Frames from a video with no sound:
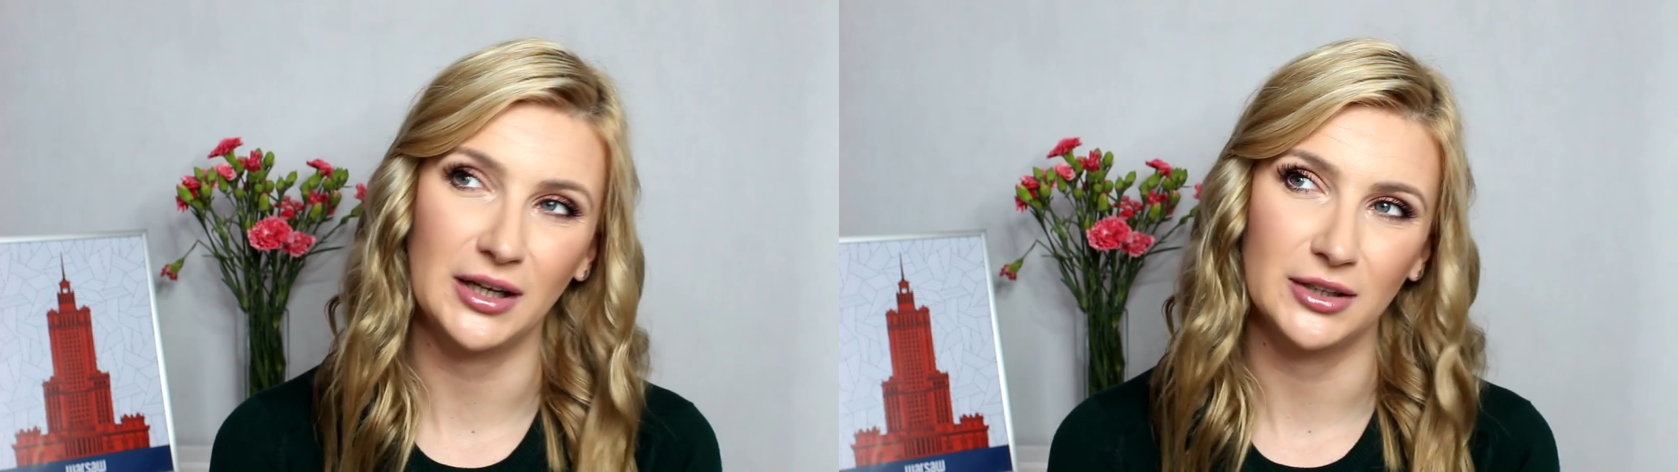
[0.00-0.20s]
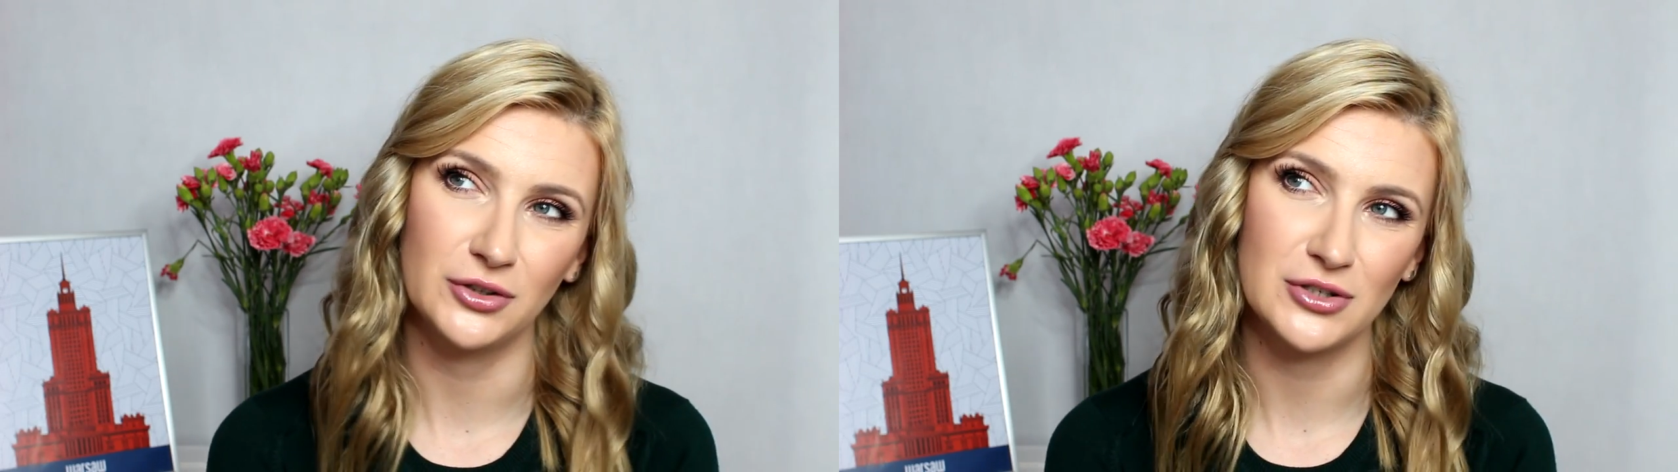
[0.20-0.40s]

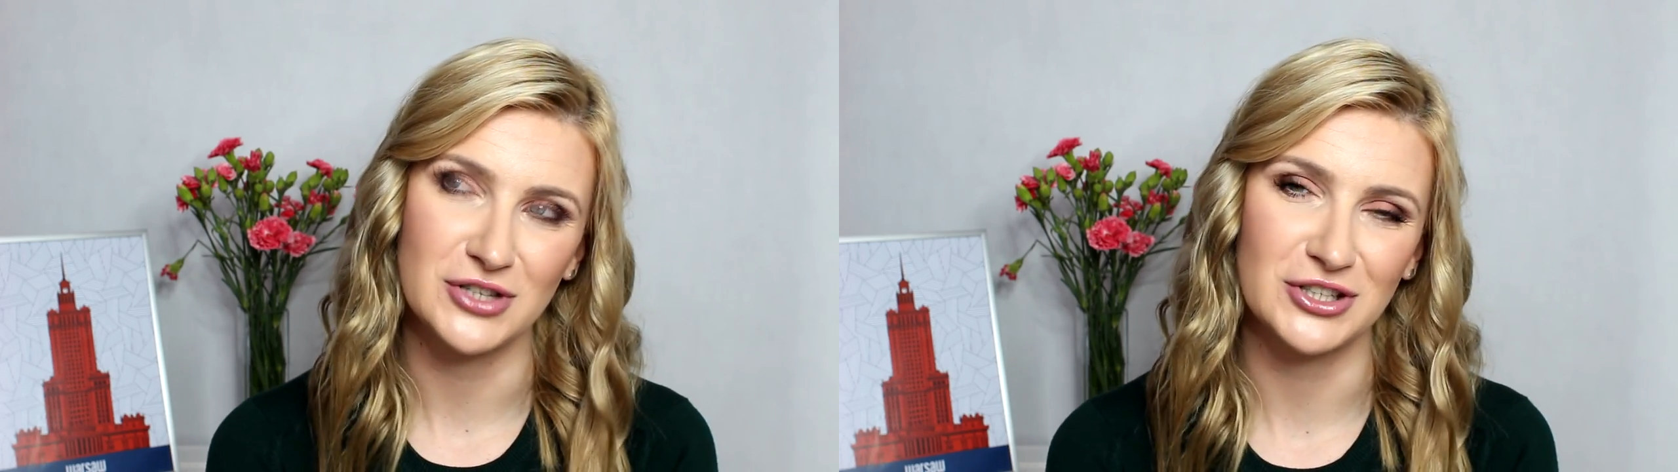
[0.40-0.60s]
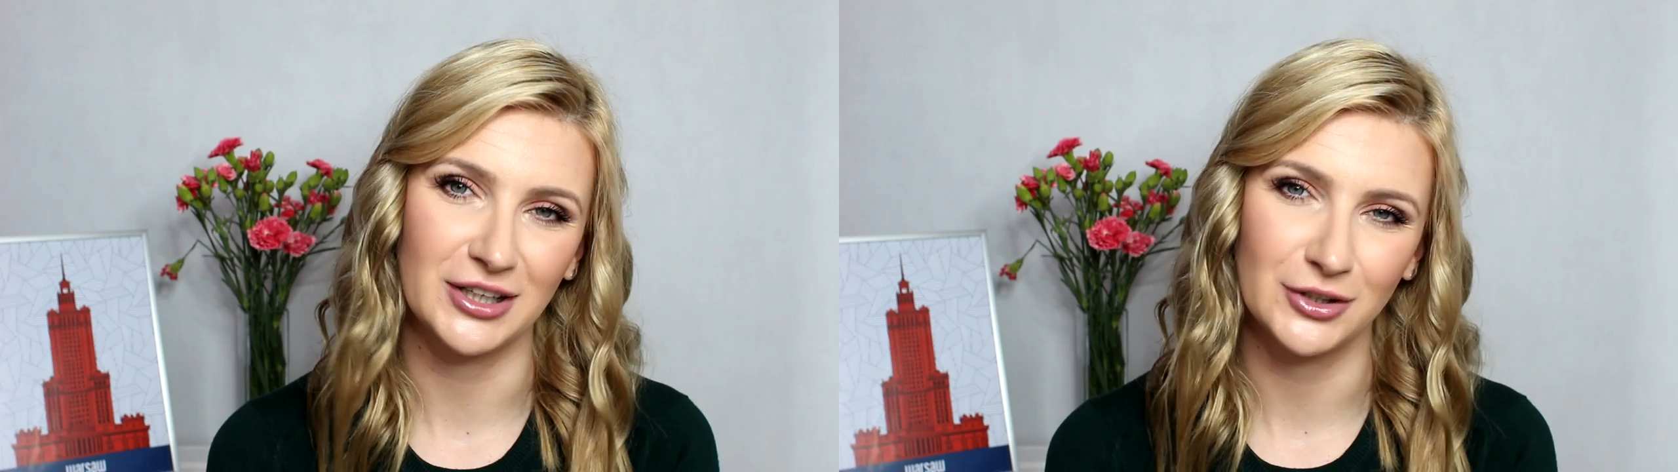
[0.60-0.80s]
ale to jest
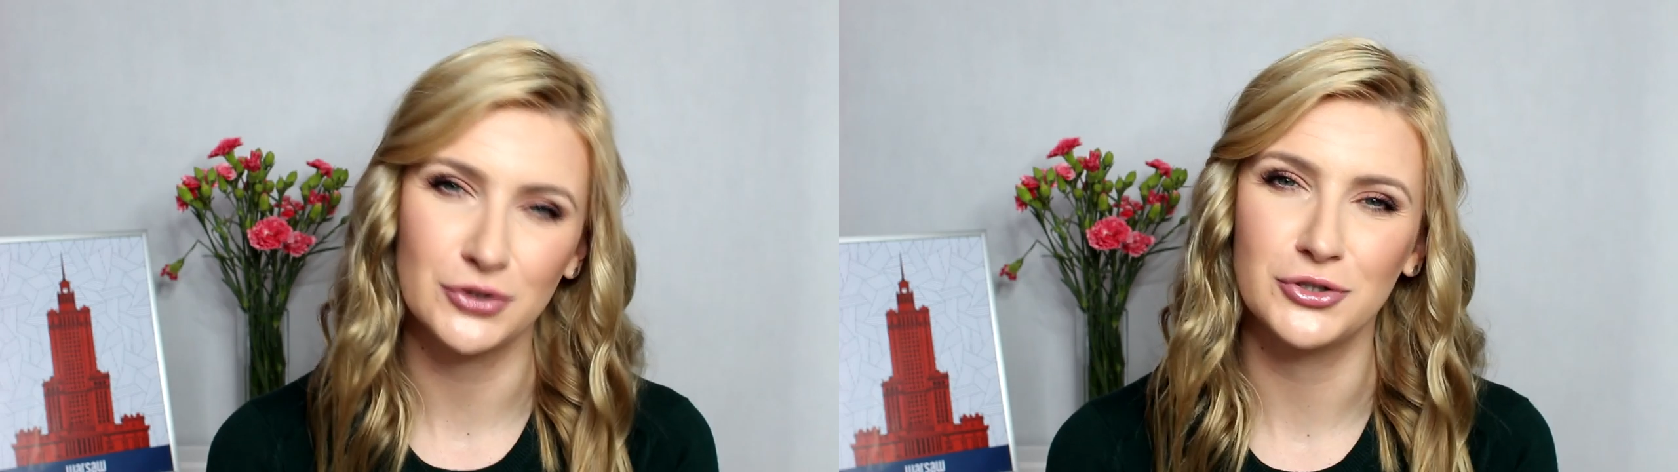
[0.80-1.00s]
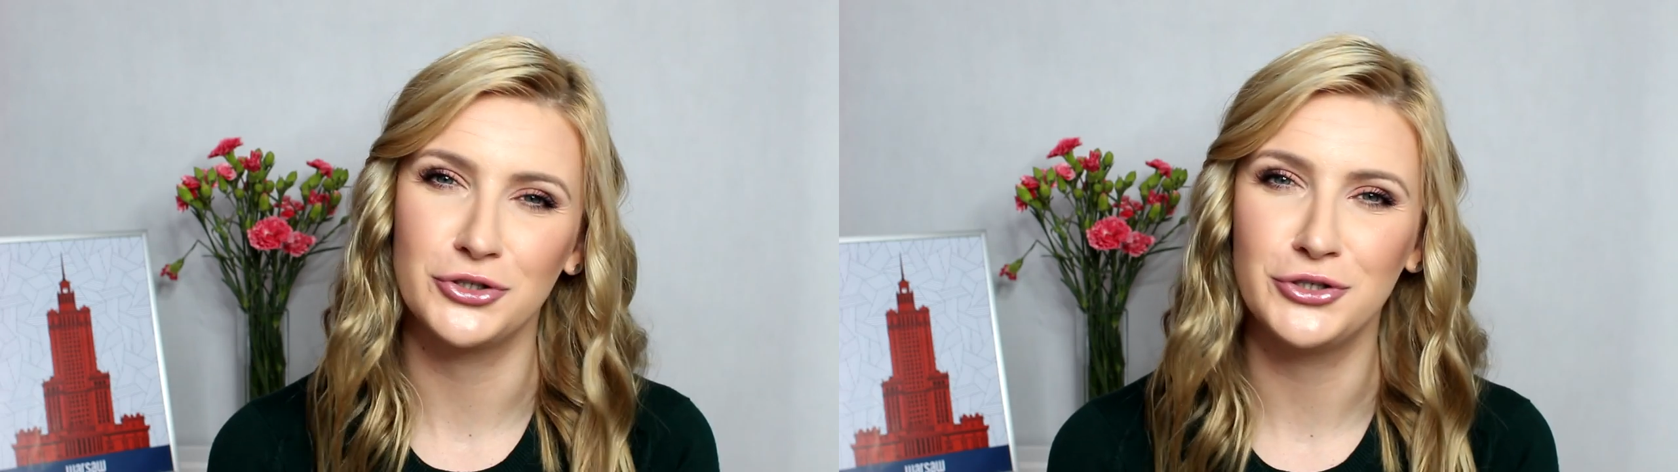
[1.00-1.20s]
też taki
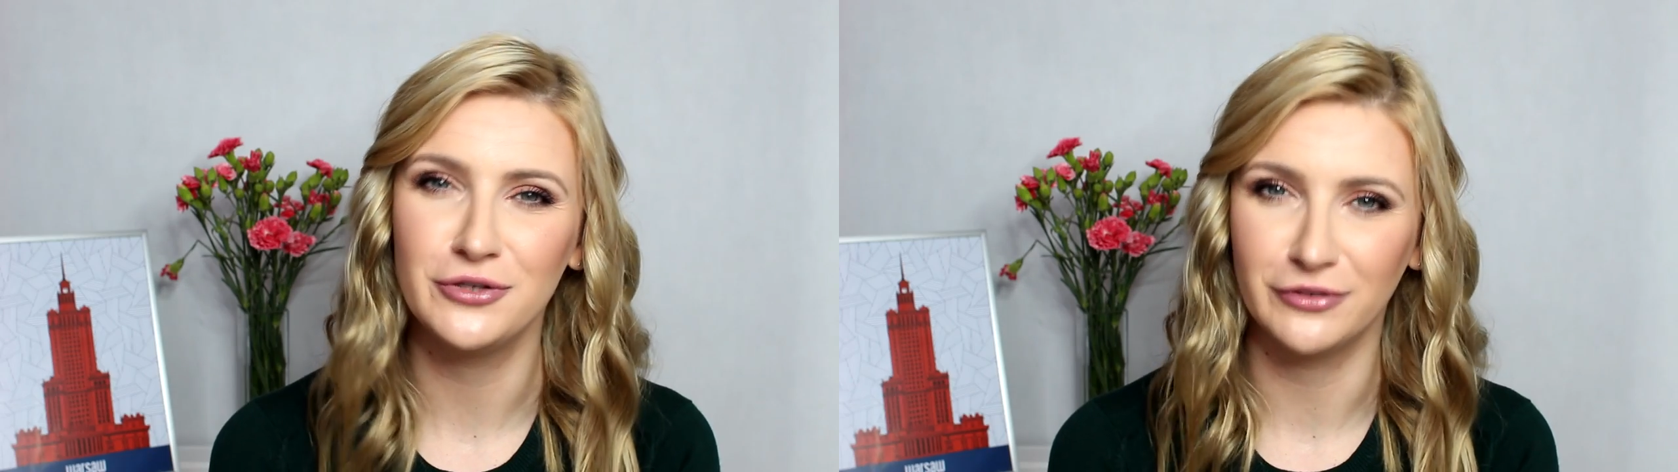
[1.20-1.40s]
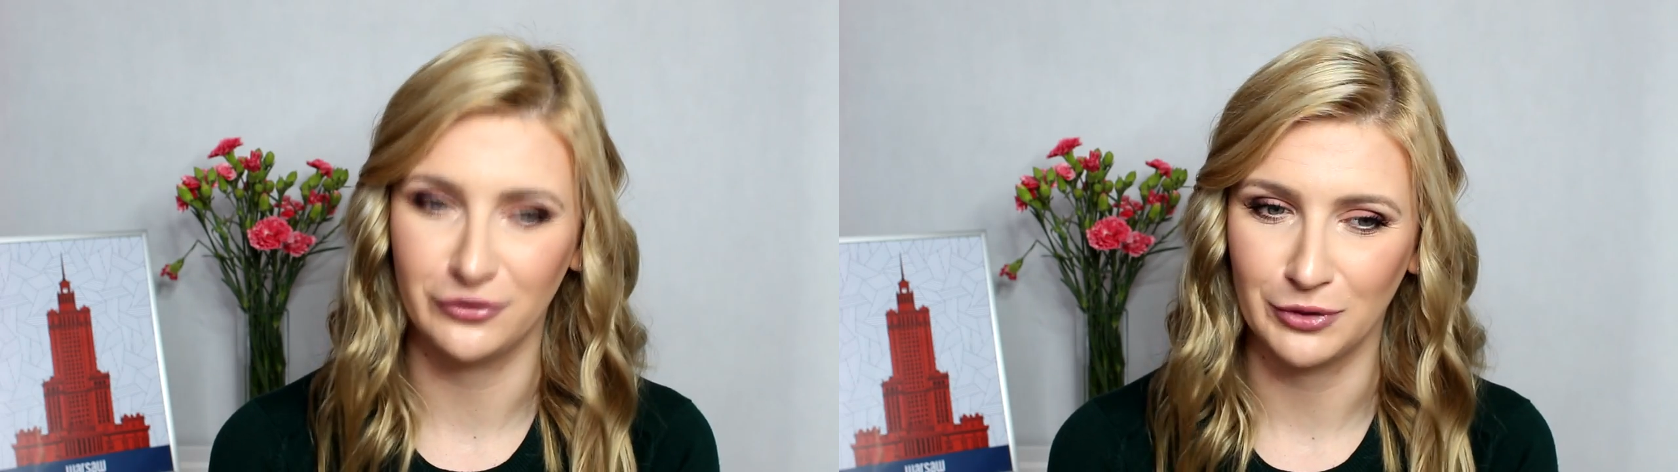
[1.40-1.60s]
dosyć
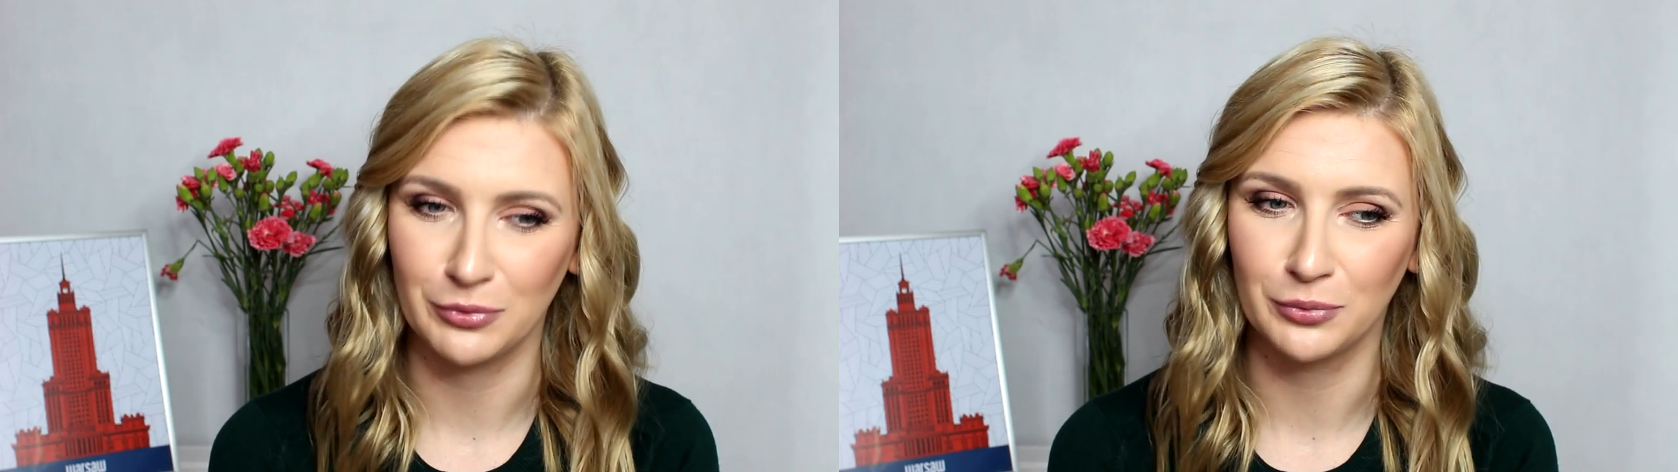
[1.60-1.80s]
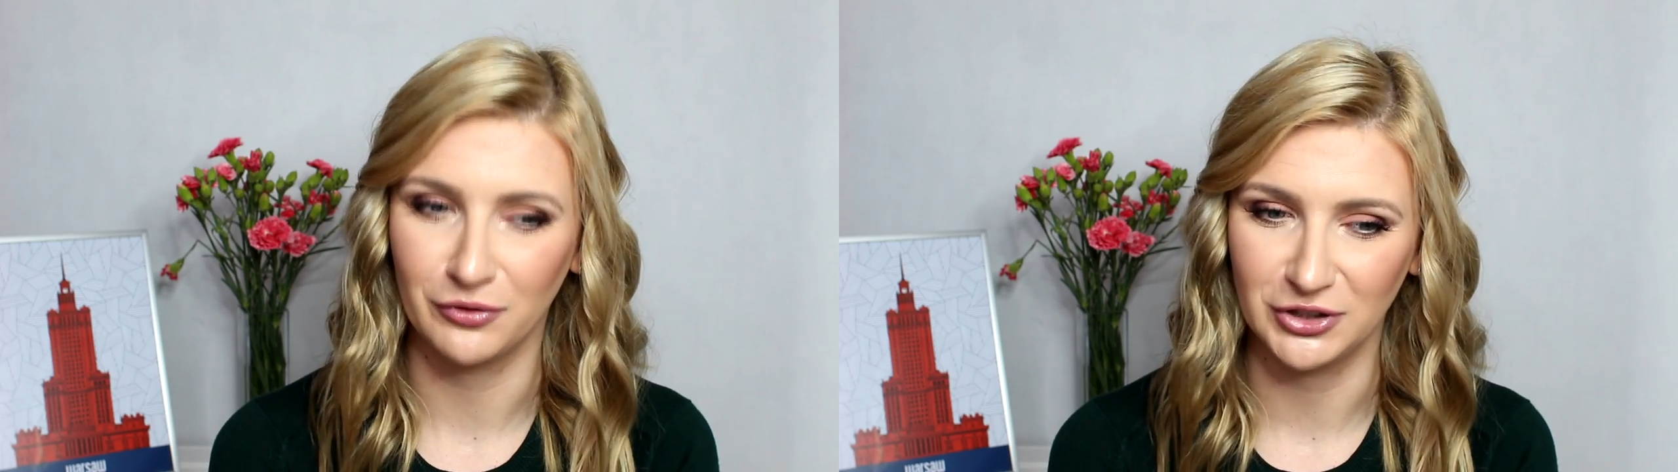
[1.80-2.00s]
dziwny film,
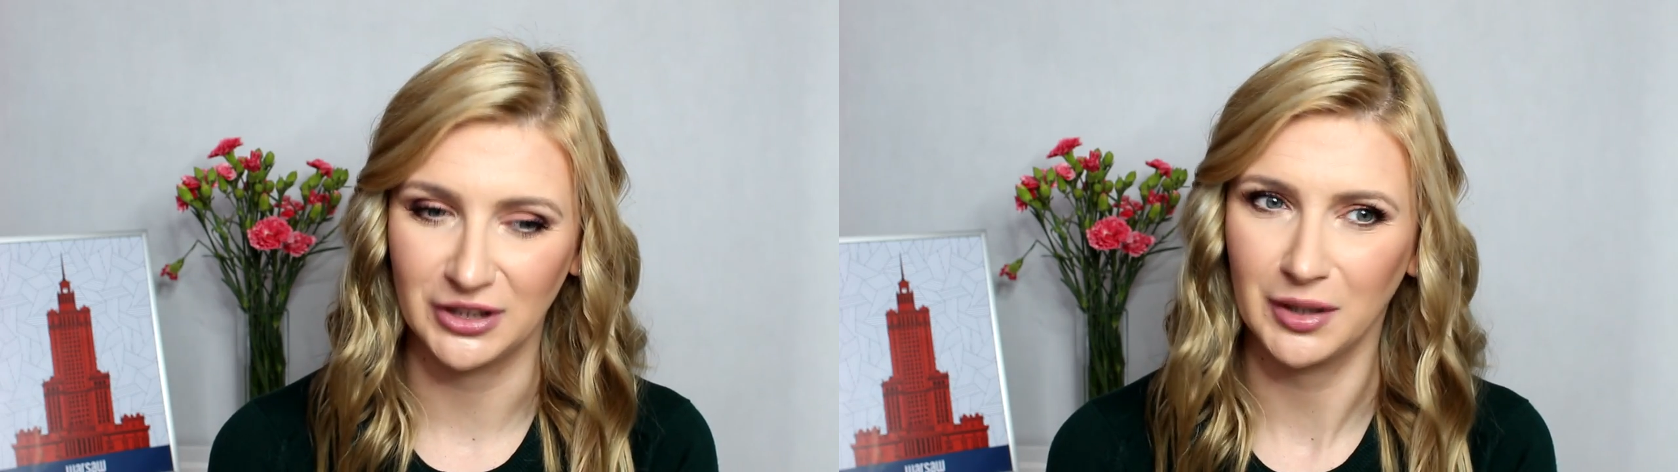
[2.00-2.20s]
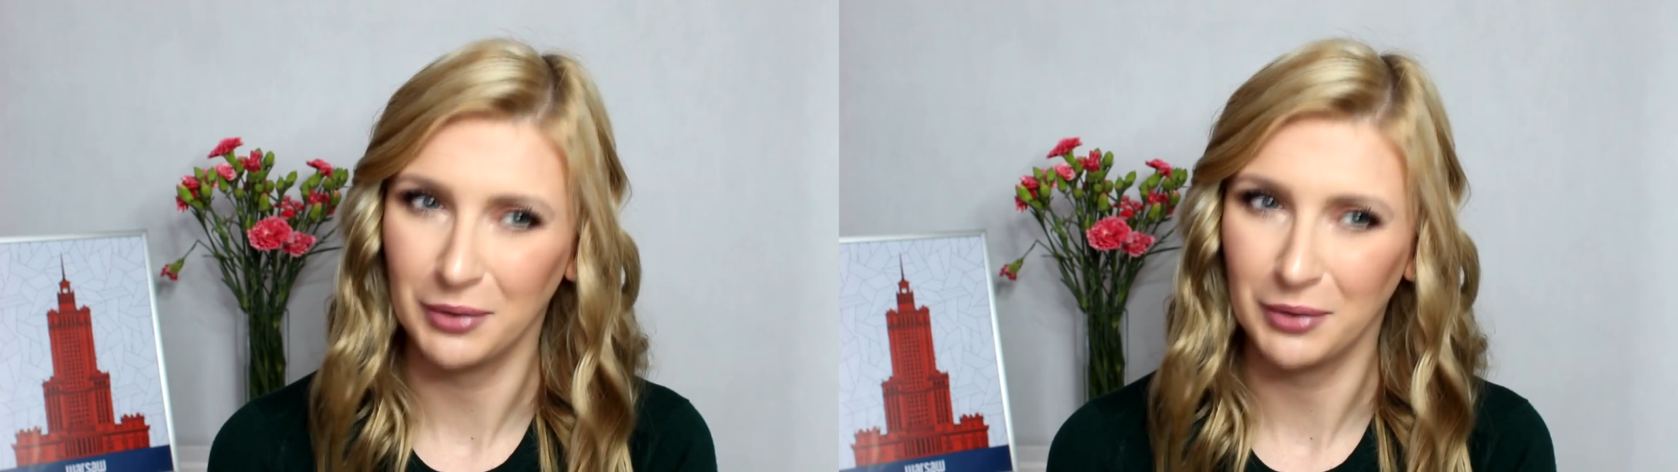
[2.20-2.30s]
bym powiedziała.